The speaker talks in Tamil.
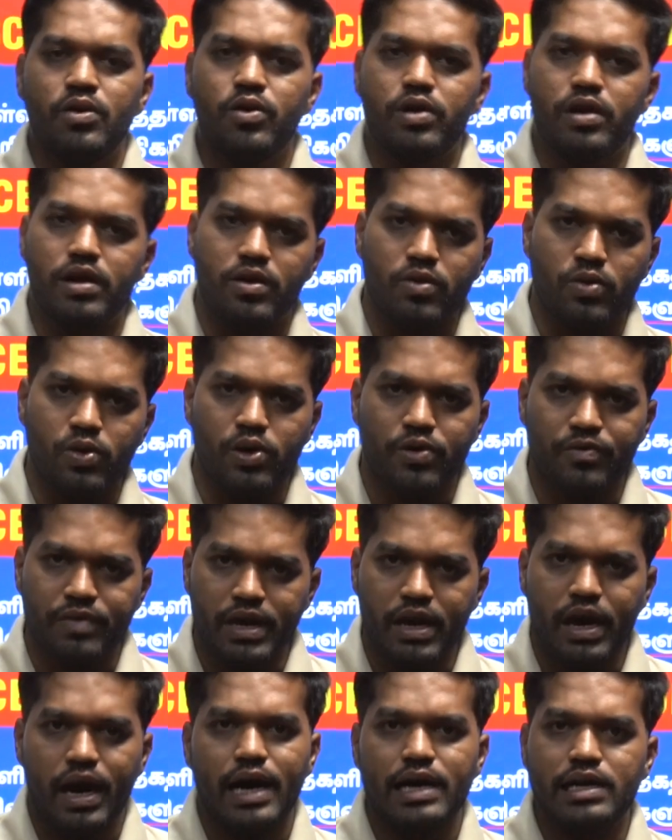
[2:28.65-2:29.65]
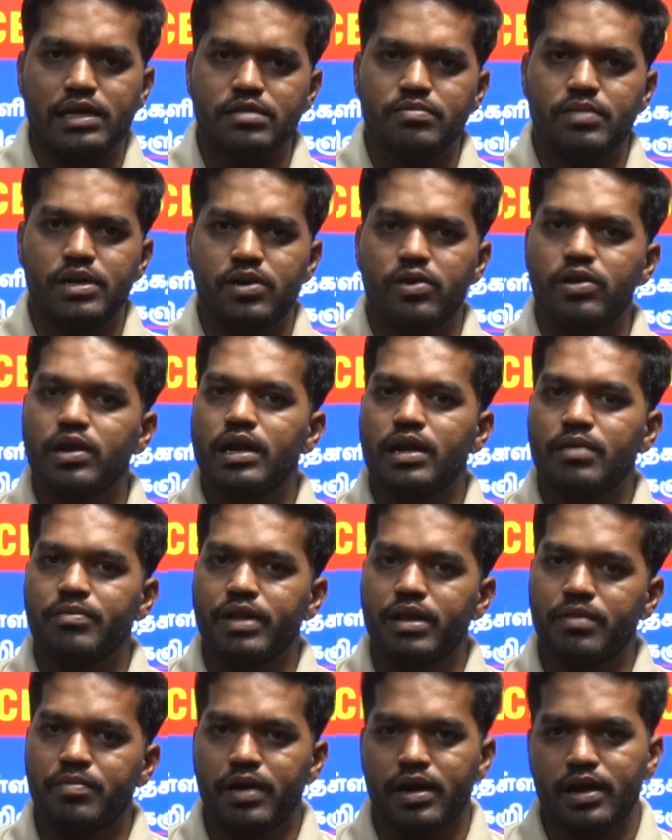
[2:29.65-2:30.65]
ஒரு கோர்வையாக அரேஞ்ச்மெண்ட்டோடு என்ன
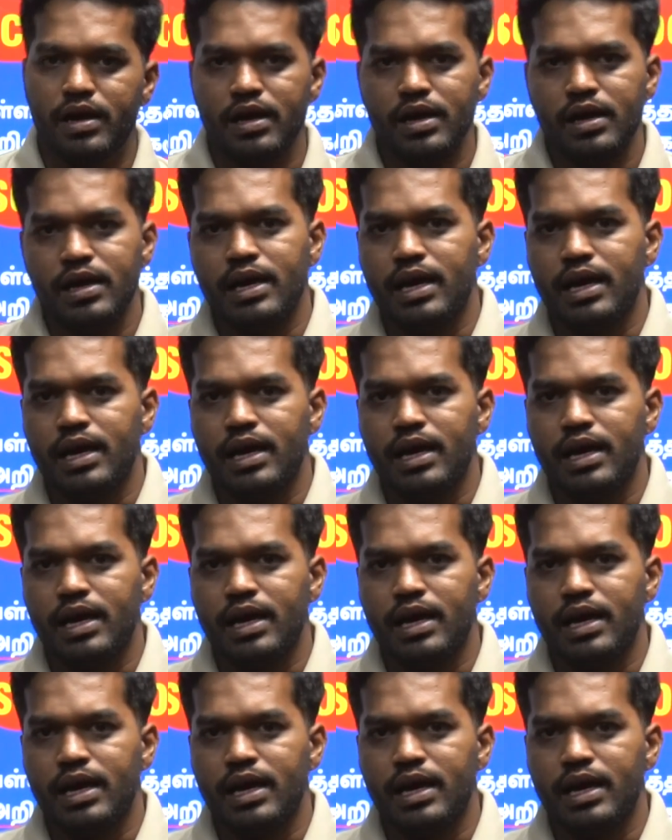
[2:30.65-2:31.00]
பண்ணியிருப்பாங்கன்னா